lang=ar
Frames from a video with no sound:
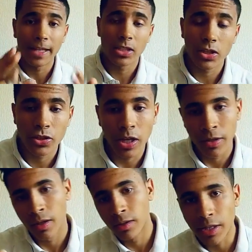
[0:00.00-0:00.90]
حيت حتى
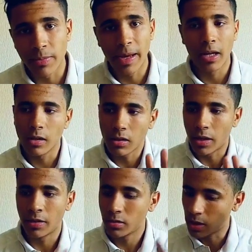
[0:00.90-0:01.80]
انا درت بحالك
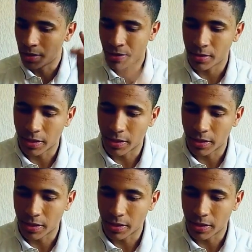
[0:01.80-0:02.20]
يعني حتى انا